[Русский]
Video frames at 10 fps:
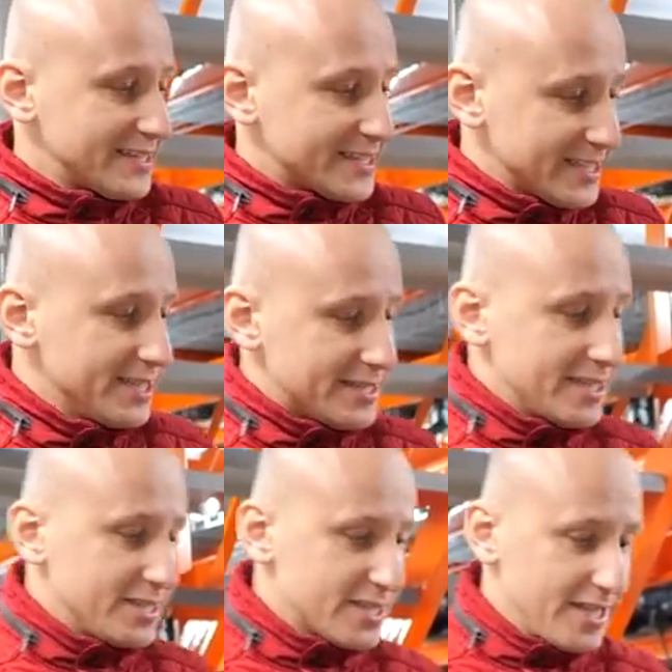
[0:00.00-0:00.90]
Оценить
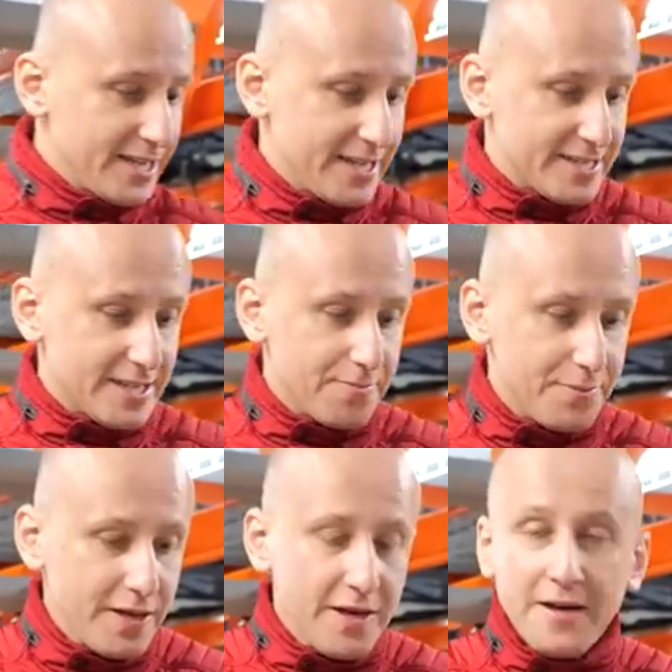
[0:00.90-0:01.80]
натяжение
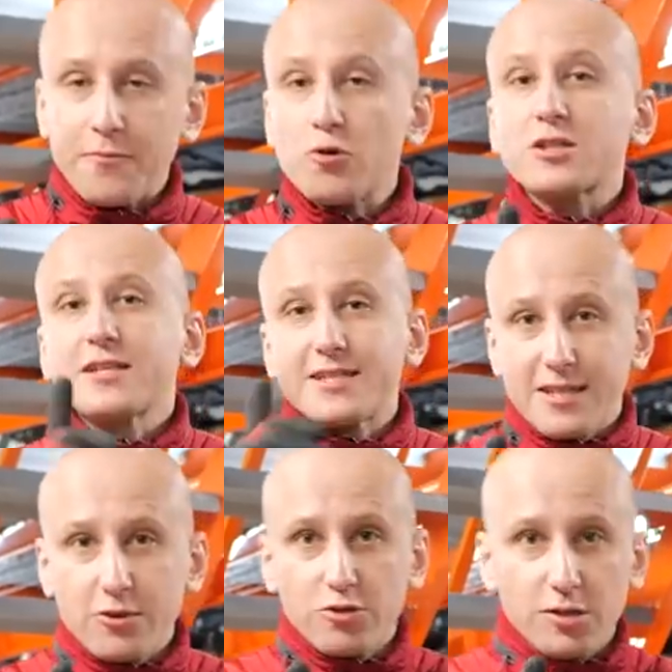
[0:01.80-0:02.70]
цепи можно
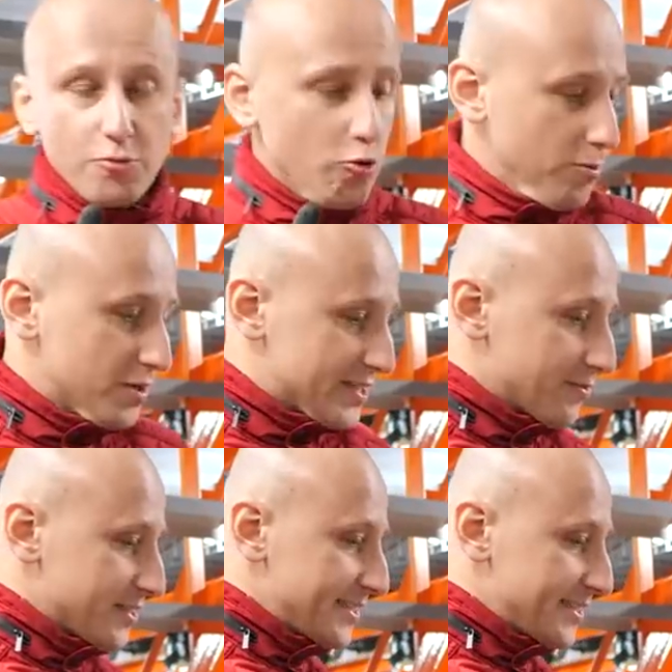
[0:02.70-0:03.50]
следующим образом.